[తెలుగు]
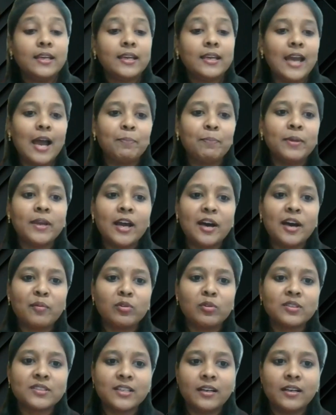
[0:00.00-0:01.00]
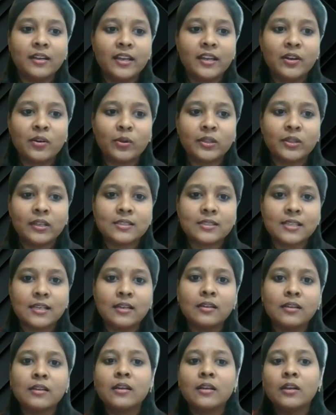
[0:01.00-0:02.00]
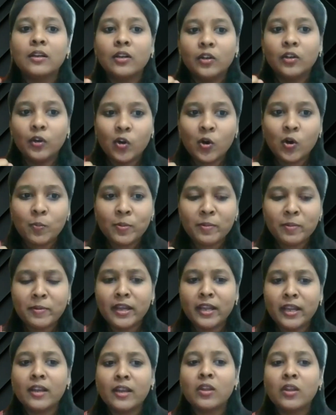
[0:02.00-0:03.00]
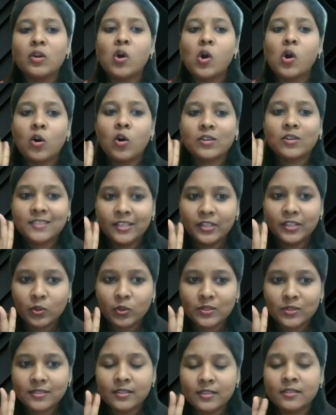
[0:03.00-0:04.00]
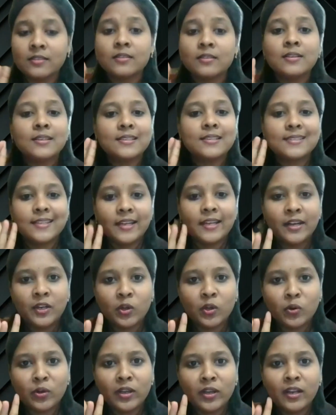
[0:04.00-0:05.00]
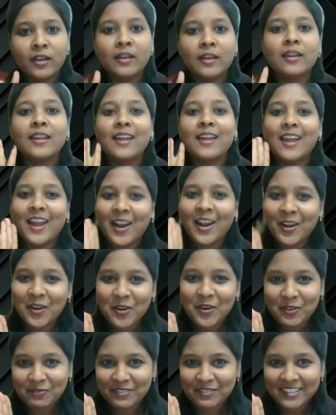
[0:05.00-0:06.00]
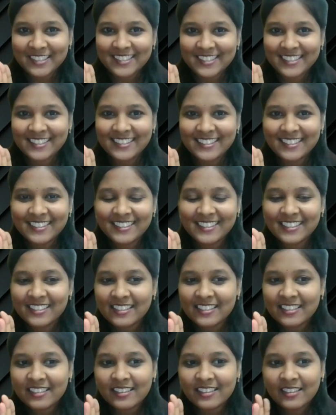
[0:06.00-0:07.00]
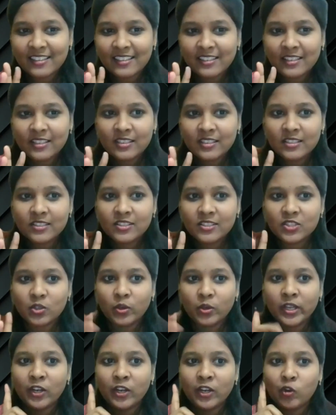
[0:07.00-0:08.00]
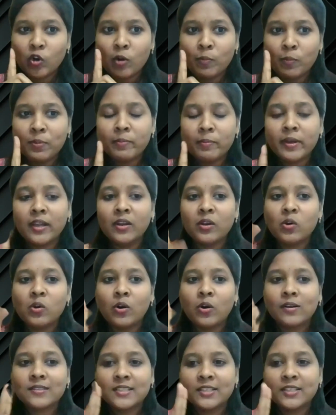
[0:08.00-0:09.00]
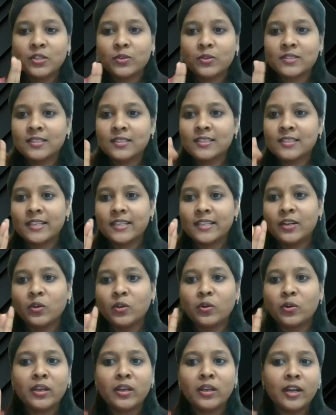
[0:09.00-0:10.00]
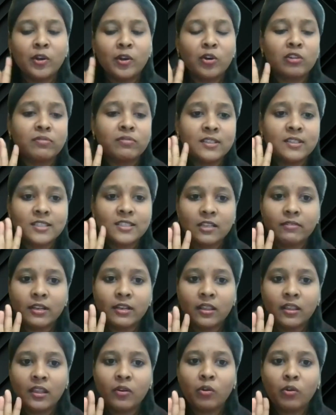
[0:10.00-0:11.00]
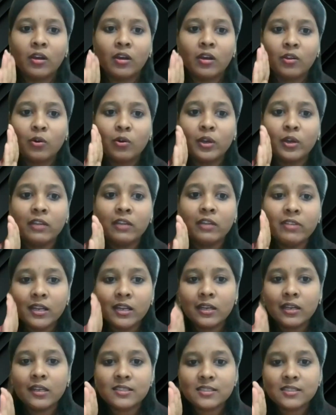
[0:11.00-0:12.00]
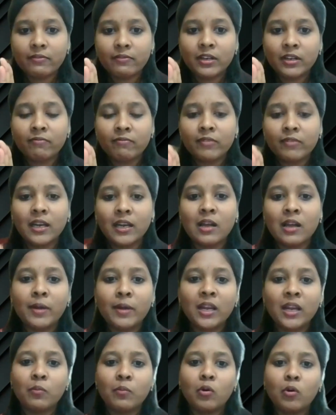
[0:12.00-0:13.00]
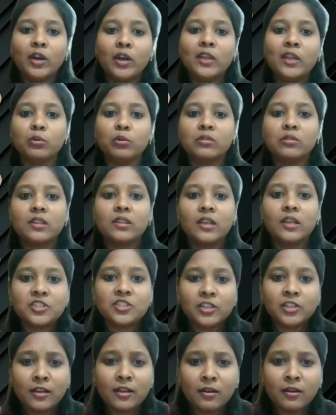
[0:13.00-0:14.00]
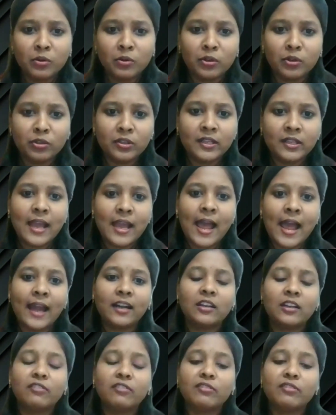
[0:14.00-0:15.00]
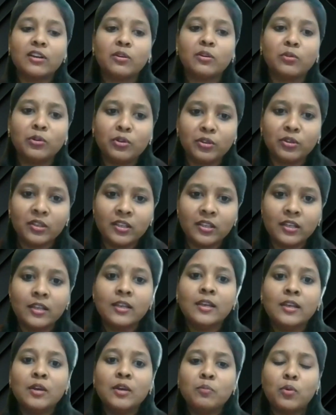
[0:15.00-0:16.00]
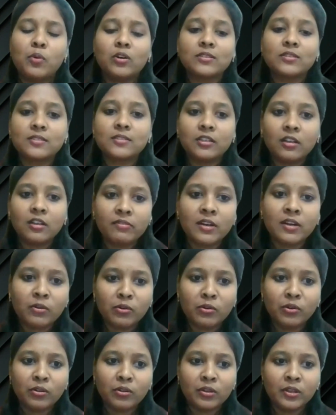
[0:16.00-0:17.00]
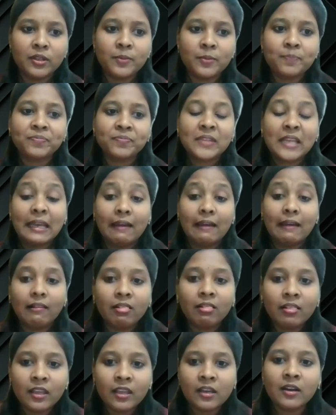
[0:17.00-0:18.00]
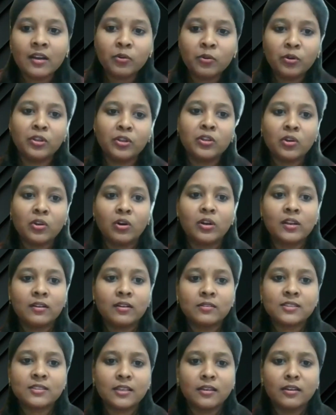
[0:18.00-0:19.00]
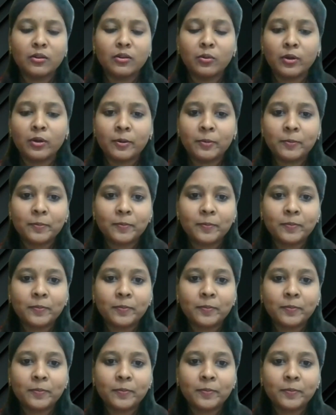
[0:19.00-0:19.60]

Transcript: ఈ హ్యాపీ హార్మోన్స్ అంటే ఏంటో తెలుసా డోపమైన్ ఆక్సిటోసిన్ సెరిటోనిన్ ఎండోర్ఫిన్స్ సో ఈ డోపమైన్ ఆక్సిటోసిన్ సెరిటోనిన్ ఎండోర్ఫిన్స్ ఏవైతే ఉన్నాయో ఇవి రిలీజ్ అవ్వడం వల్ల మన బాడీ ఉత్తేజంగా ఉంటుంది యాక్టివ్ గా ఉంటుంది పాజిటివ్ గా ఉంటుంది హెల్దీగా ఉంటుంది ఆర్గాన్స్ అన్ని కూడా